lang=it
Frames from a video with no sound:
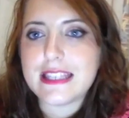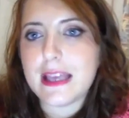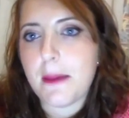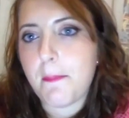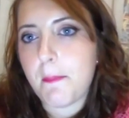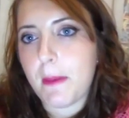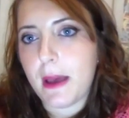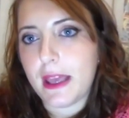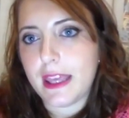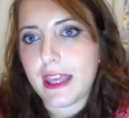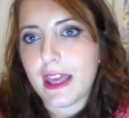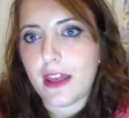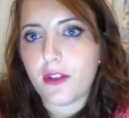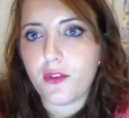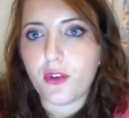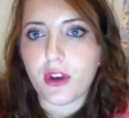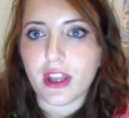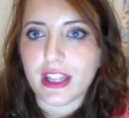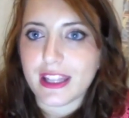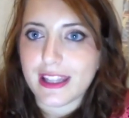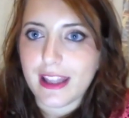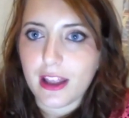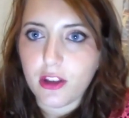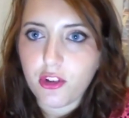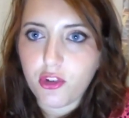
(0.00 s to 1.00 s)
e sia bagnato
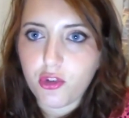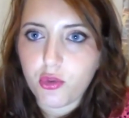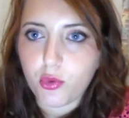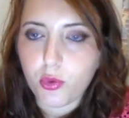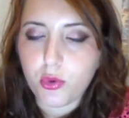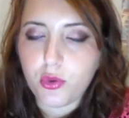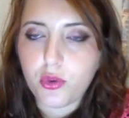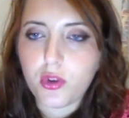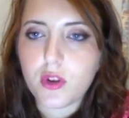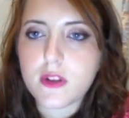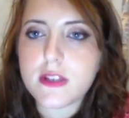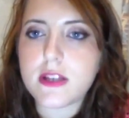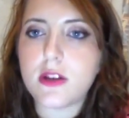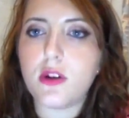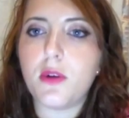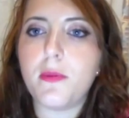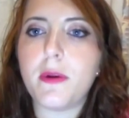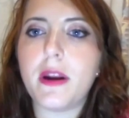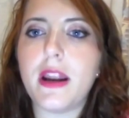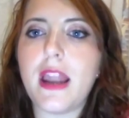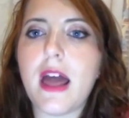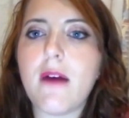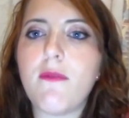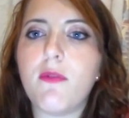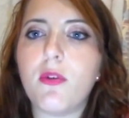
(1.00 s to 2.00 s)
che da asciutto se lo
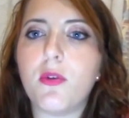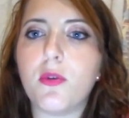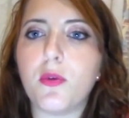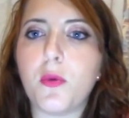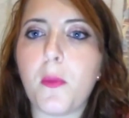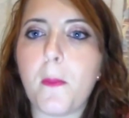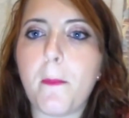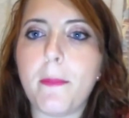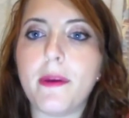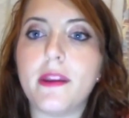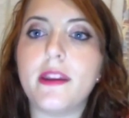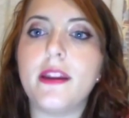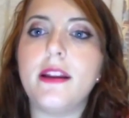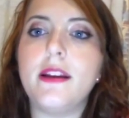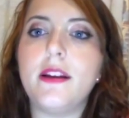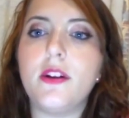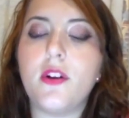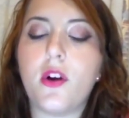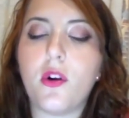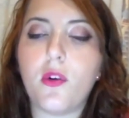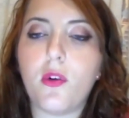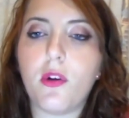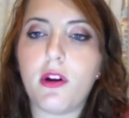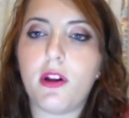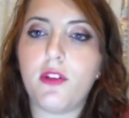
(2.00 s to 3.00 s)
prelevo con un
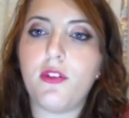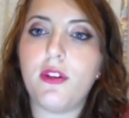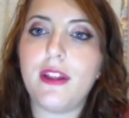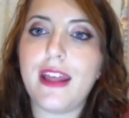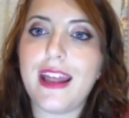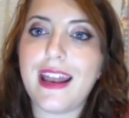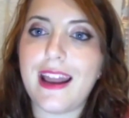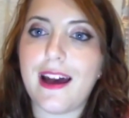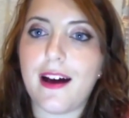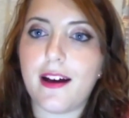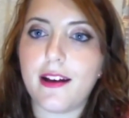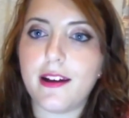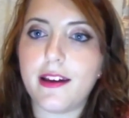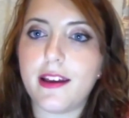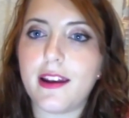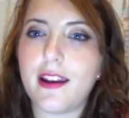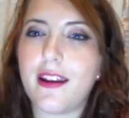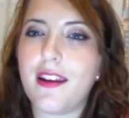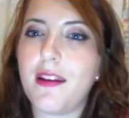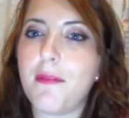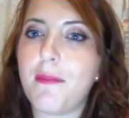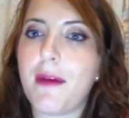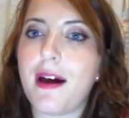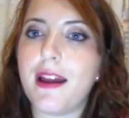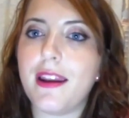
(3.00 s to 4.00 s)
pennellino angolato
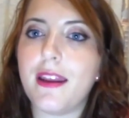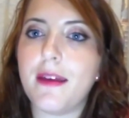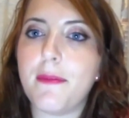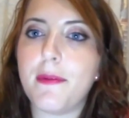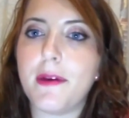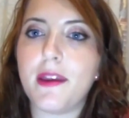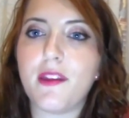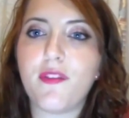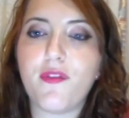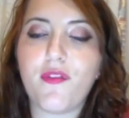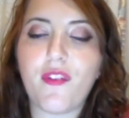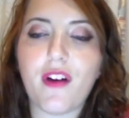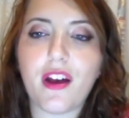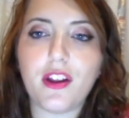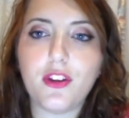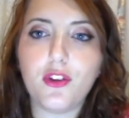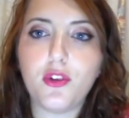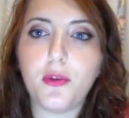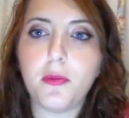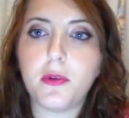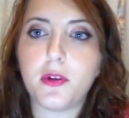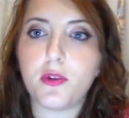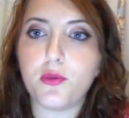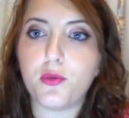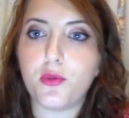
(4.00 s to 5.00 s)
d'eyeliner rimane
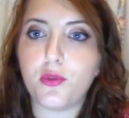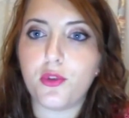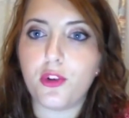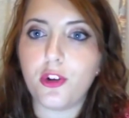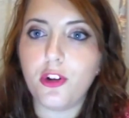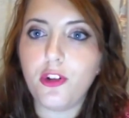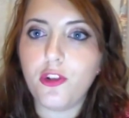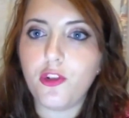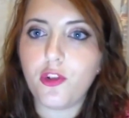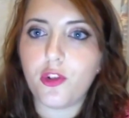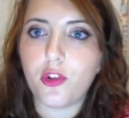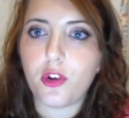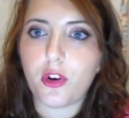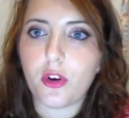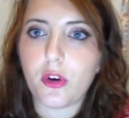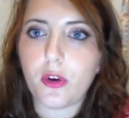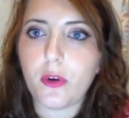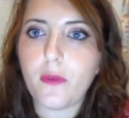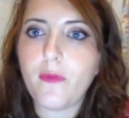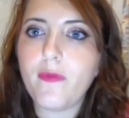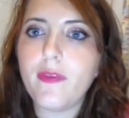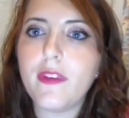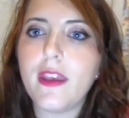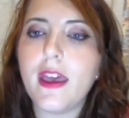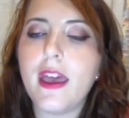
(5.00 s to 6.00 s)
perfetto per tutto il
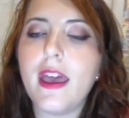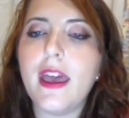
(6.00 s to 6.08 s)
giorno